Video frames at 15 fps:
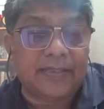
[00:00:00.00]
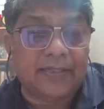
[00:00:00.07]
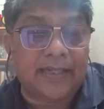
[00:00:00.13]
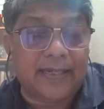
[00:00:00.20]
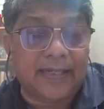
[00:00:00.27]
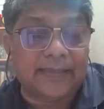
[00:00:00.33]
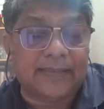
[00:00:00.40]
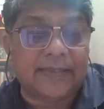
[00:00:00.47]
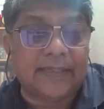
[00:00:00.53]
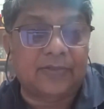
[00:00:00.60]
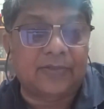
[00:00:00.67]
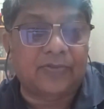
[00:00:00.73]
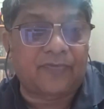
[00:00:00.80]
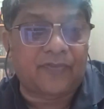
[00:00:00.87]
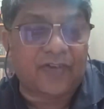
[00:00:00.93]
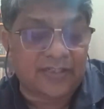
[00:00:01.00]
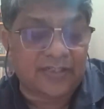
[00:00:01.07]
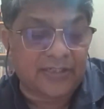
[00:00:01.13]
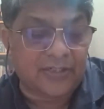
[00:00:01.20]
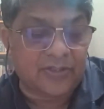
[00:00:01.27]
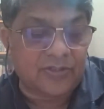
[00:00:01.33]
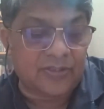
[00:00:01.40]
সেই ক্ষেত্রে কিন্তু
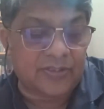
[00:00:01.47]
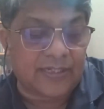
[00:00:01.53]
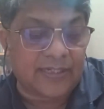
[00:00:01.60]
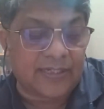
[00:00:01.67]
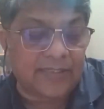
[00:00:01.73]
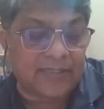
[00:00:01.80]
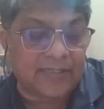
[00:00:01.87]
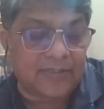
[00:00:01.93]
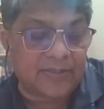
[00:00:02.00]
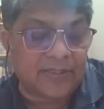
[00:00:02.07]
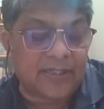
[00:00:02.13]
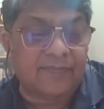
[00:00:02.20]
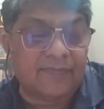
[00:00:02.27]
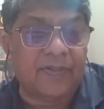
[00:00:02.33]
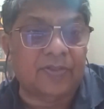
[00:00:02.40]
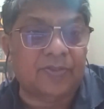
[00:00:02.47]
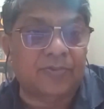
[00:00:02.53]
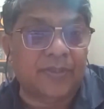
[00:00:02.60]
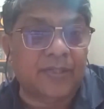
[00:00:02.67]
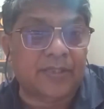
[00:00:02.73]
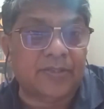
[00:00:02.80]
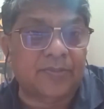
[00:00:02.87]
ফার্স্ট জেনারেশন সেকেন্ড জেনারেশন
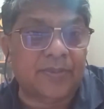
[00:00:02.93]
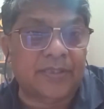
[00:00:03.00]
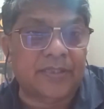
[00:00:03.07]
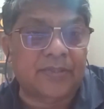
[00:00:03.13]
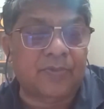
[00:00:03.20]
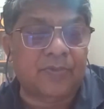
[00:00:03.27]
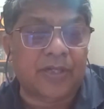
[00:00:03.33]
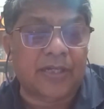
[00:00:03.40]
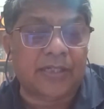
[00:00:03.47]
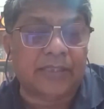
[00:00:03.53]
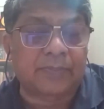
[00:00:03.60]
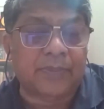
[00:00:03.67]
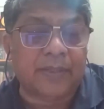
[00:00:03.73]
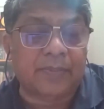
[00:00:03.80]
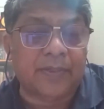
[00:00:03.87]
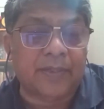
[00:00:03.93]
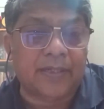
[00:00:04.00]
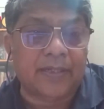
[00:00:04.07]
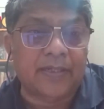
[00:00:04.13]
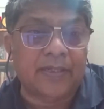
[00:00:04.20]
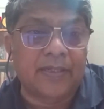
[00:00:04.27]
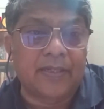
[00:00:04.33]
ক্যাপালোস্পিন আসলে বিষয়টা মনে রাখতে পারবেন
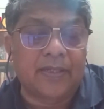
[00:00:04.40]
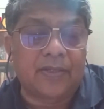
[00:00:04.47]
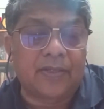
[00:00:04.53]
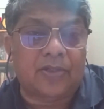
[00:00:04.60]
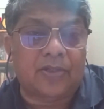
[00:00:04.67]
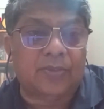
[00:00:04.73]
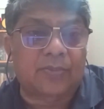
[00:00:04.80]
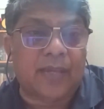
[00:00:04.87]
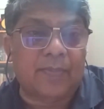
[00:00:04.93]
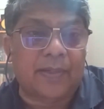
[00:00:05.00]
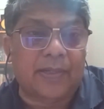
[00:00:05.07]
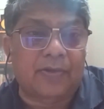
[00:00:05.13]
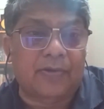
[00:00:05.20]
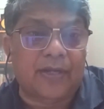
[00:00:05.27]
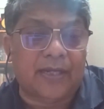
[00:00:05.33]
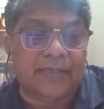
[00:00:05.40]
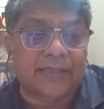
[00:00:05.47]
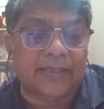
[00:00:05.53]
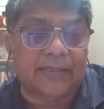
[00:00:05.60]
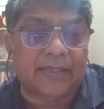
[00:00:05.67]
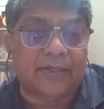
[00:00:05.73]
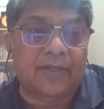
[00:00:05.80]
না অথবা অ্যামাইনোগ্লিক
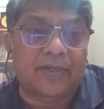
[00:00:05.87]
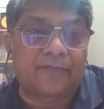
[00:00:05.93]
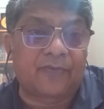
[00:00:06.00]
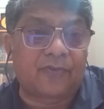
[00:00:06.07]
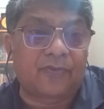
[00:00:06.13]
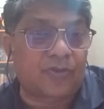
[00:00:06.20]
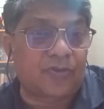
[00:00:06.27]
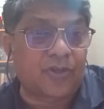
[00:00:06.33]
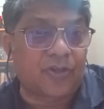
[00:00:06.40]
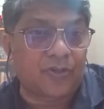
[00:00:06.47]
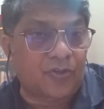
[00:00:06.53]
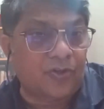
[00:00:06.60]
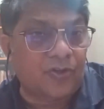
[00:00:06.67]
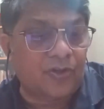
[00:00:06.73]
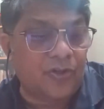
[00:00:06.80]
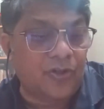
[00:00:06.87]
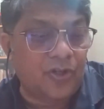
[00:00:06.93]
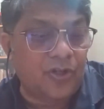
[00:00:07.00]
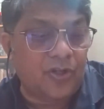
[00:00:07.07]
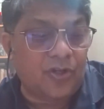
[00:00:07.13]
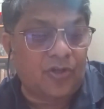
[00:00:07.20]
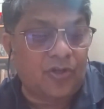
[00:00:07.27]
অ্যাসিড তাহলে ফ্লোরোকোইনোলন
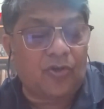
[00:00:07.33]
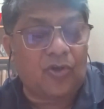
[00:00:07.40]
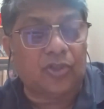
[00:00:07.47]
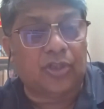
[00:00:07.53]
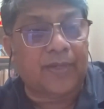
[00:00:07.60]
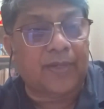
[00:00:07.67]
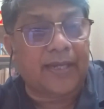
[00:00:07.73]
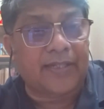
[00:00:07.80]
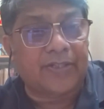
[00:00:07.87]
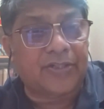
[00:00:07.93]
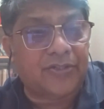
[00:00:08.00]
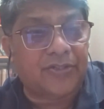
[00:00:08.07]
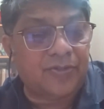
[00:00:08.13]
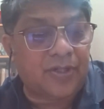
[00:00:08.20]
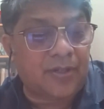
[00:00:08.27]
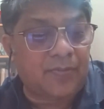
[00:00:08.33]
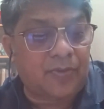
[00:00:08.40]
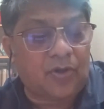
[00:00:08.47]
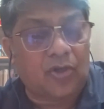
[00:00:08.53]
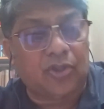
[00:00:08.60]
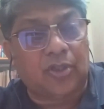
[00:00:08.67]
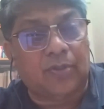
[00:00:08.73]
অথবা অ্যাস্ট্রিওনাম
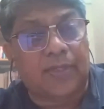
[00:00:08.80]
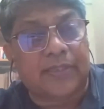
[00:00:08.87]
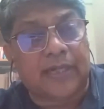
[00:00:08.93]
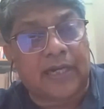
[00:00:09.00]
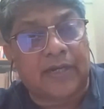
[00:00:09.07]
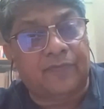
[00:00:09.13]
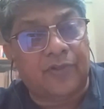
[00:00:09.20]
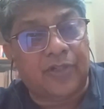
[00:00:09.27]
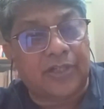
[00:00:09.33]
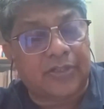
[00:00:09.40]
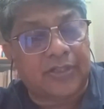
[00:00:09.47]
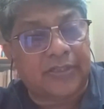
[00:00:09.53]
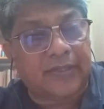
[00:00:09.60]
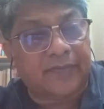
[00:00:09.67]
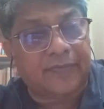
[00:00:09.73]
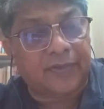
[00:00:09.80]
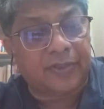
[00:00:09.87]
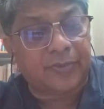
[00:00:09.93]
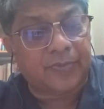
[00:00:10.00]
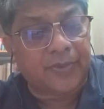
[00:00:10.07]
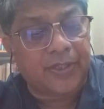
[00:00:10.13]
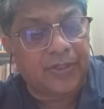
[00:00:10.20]
অথবা থার্ড ফোর জেনারেশন
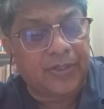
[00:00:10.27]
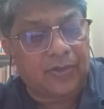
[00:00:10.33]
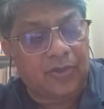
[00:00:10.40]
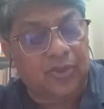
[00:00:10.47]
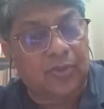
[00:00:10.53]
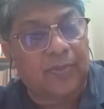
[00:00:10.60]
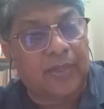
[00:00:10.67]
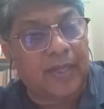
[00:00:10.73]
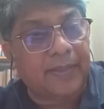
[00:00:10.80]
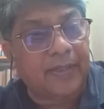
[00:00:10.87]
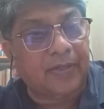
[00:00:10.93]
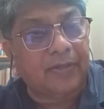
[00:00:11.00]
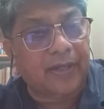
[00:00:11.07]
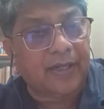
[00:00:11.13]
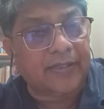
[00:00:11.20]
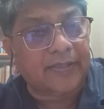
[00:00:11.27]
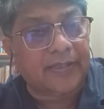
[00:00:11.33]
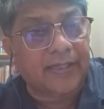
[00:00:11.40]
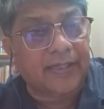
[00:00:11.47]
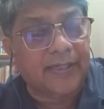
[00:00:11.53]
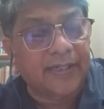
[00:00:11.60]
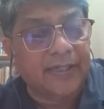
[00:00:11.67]
সেফালোসফোরিন অথবা অ্যামাইনোগ্লিক
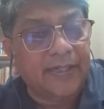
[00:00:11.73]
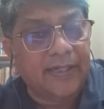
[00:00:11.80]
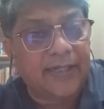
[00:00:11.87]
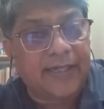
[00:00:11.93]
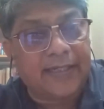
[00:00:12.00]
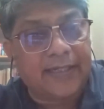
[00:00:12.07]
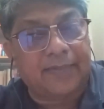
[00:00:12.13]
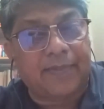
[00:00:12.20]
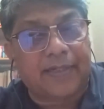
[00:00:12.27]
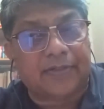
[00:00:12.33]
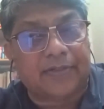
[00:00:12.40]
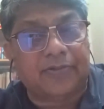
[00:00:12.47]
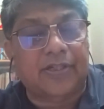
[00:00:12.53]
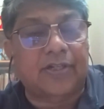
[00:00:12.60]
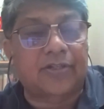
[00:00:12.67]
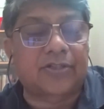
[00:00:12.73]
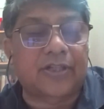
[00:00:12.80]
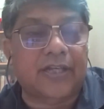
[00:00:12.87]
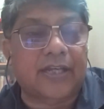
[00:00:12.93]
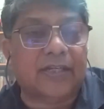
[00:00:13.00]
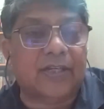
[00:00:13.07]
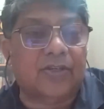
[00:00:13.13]
অ্যাসাইড এটা ম্যাট্রোনিজের
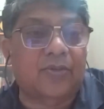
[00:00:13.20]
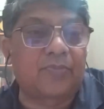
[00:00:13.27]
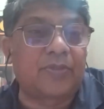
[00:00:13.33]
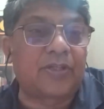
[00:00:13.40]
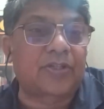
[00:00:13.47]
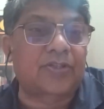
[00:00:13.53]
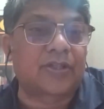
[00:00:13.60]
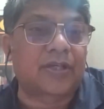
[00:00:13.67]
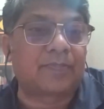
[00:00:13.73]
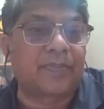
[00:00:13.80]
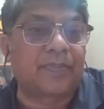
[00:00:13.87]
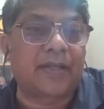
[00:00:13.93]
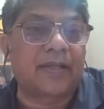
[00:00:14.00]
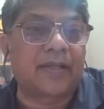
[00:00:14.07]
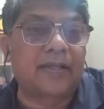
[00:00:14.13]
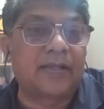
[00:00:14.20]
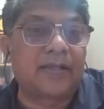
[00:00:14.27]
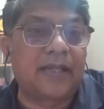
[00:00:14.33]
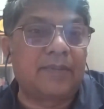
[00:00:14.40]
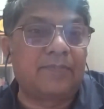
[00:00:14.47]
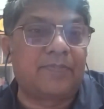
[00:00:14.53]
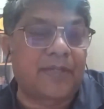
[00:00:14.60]
সঙ্গে একটা কম্বিনেশন আপনি
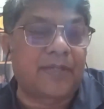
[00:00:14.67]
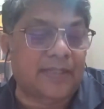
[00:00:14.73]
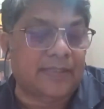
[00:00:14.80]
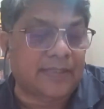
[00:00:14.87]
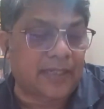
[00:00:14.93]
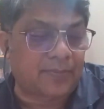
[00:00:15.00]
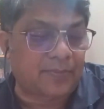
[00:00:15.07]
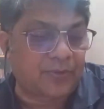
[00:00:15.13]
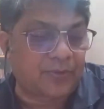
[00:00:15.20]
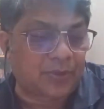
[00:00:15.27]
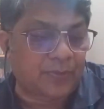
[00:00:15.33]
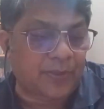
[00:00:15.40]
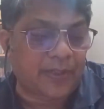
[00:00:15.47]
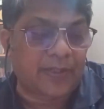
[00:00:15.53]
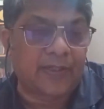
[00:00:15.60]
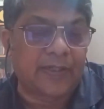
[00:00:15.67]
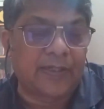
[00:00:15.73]
এম্পেরিক্যাল থেরাপি হতে পারে